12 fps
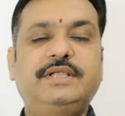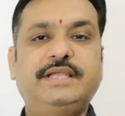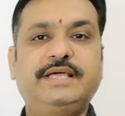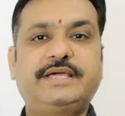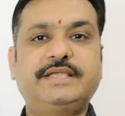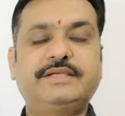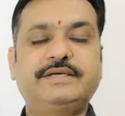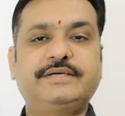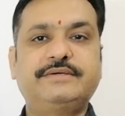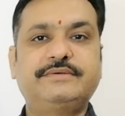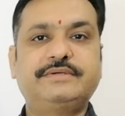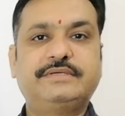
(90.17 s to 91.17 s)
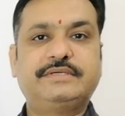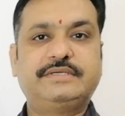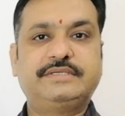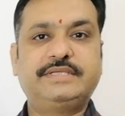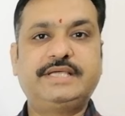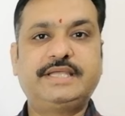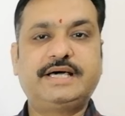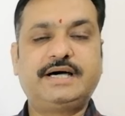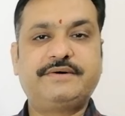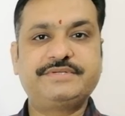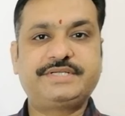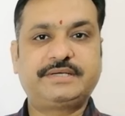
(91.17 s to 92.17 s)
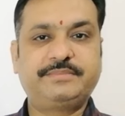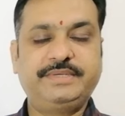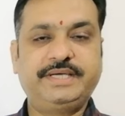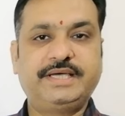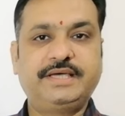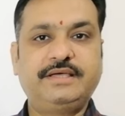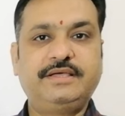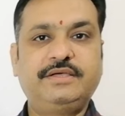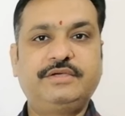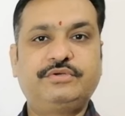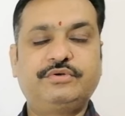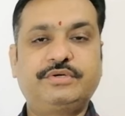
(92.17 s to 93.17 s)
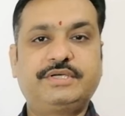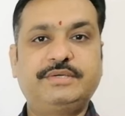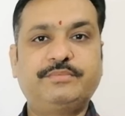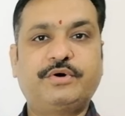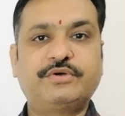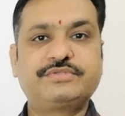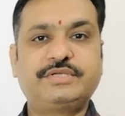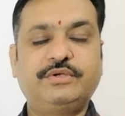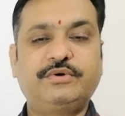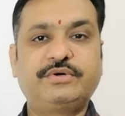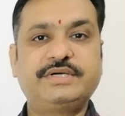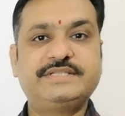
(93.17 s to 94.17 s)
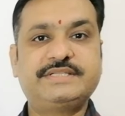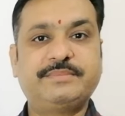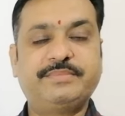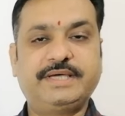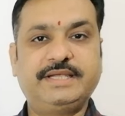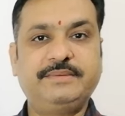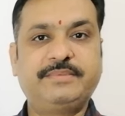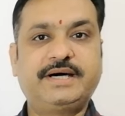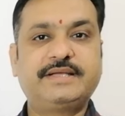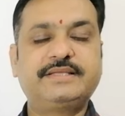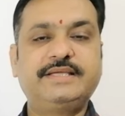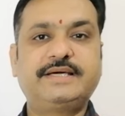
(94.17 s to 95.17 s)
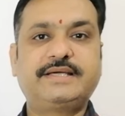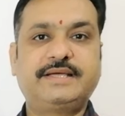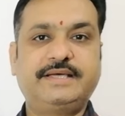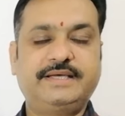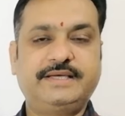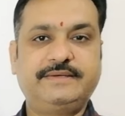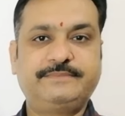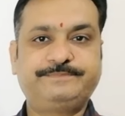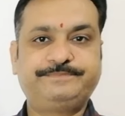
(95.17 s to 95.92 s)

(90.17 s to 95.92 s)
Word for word: लेकिन देना आवश्यक भी है क्योंकि बहुत से लोग इसे पहली बार देख रहे हैं